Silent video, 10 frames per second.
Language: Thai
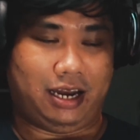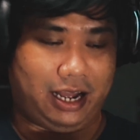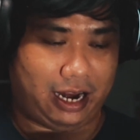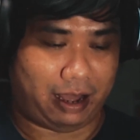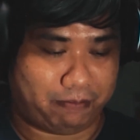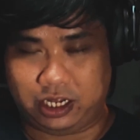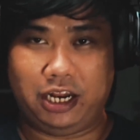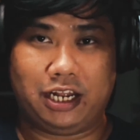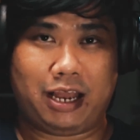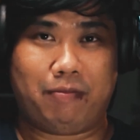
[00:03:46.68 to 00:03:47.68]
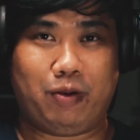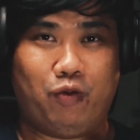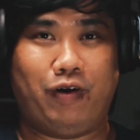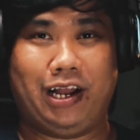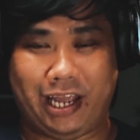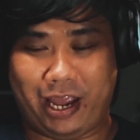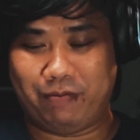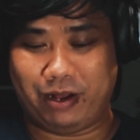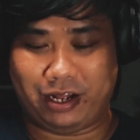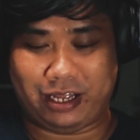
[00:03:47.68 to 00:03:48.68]
นะครับทีนี้เนื่องจากเป็นหูฟังเกม
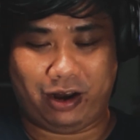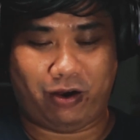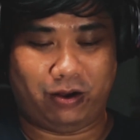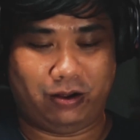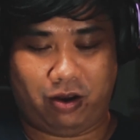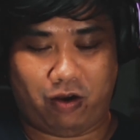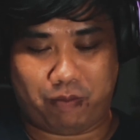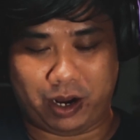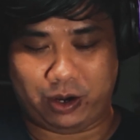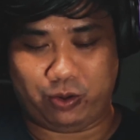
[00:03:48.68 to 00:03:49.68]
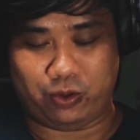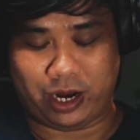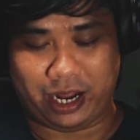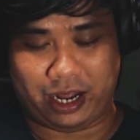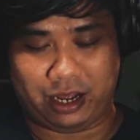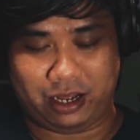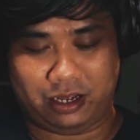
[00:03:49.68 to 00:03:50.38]
เนี่ยก็จะทดลองเปิดดูนะฮะ